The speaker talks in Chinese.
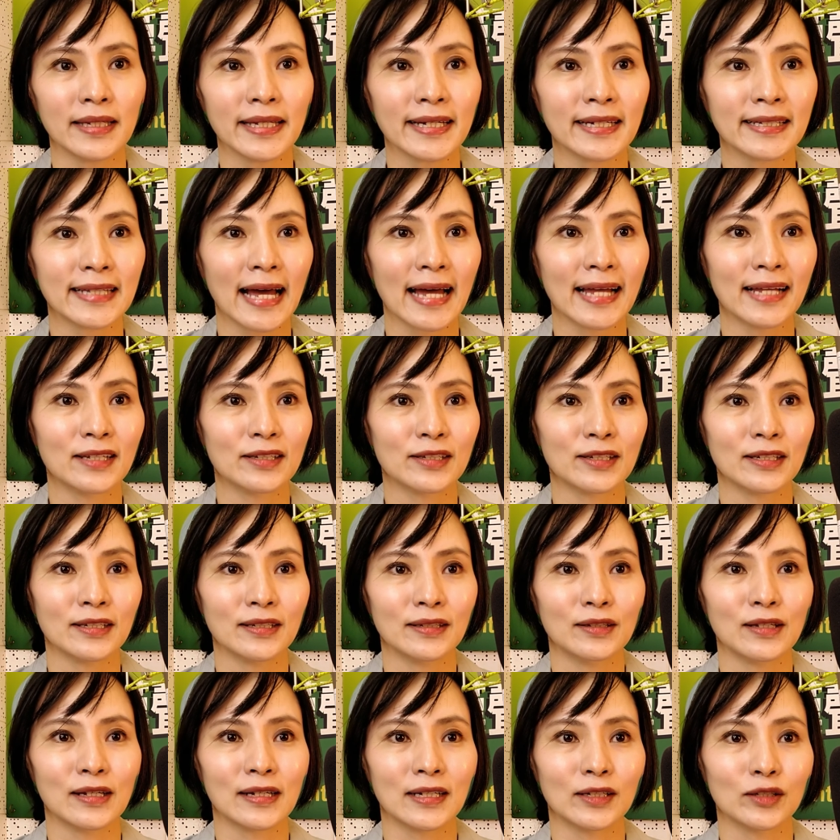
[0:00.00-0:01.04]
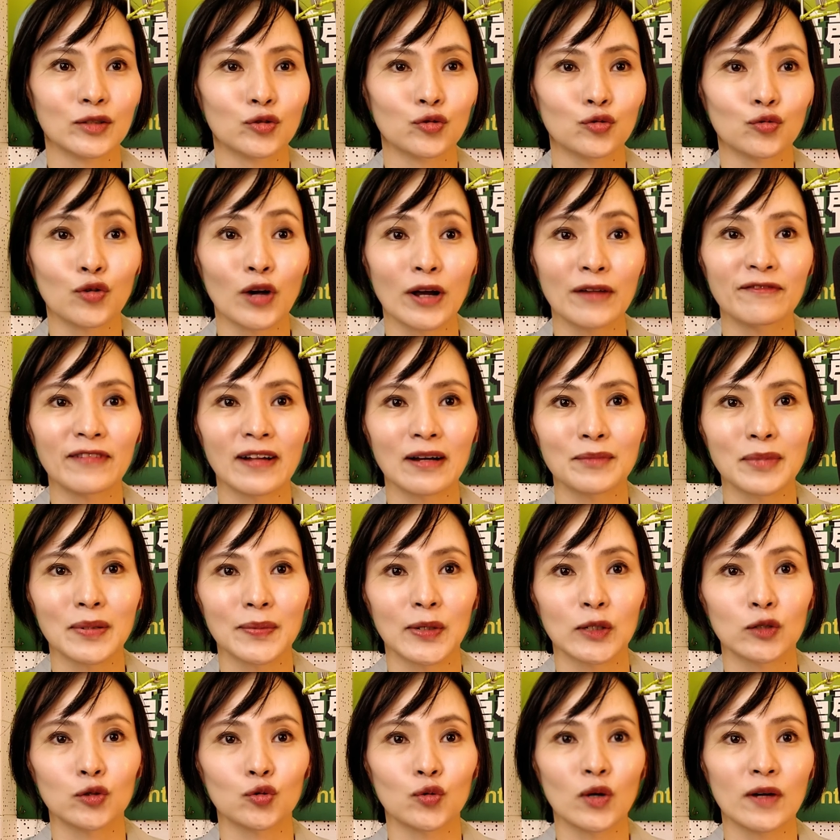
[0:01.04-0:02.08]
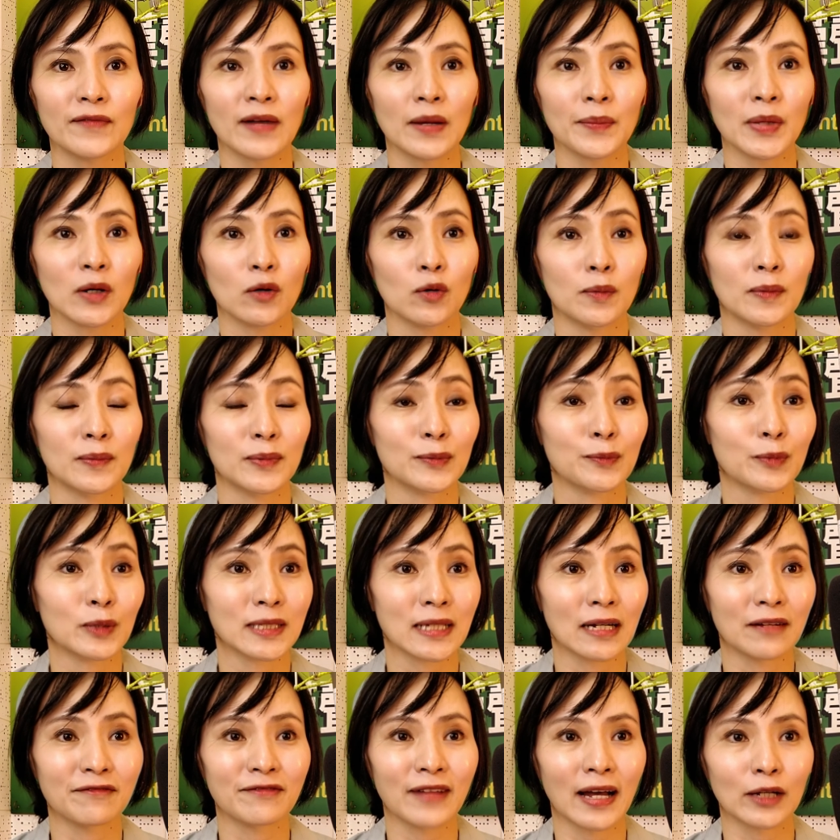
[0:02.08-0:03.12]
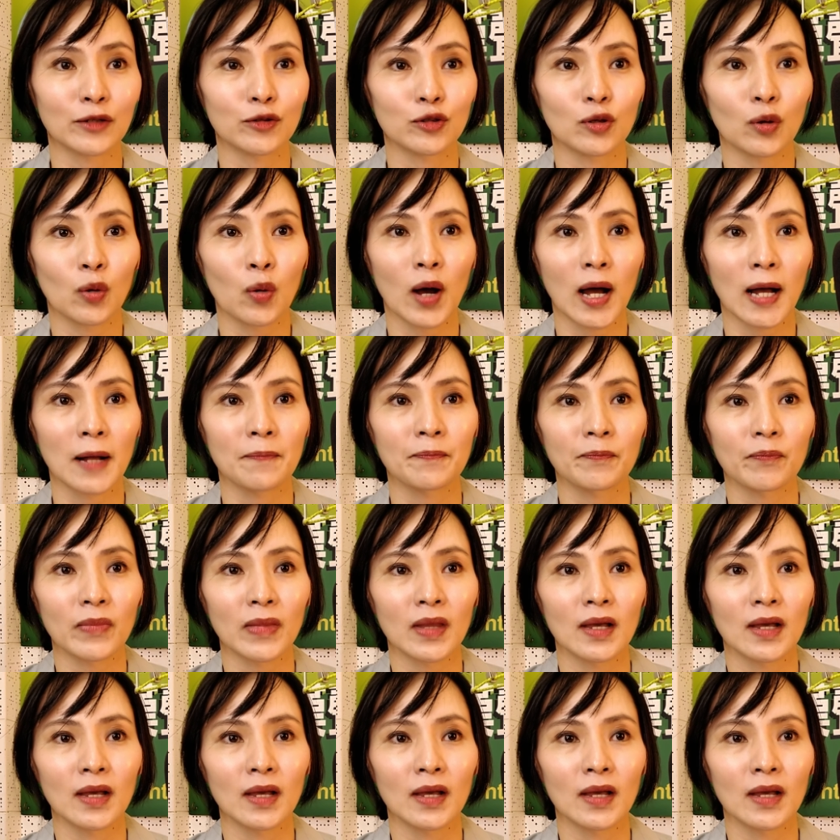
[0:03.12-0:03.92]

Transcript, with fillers: 第一个当然是那个主观方面嘛，主观方面我们不不讲法律的话，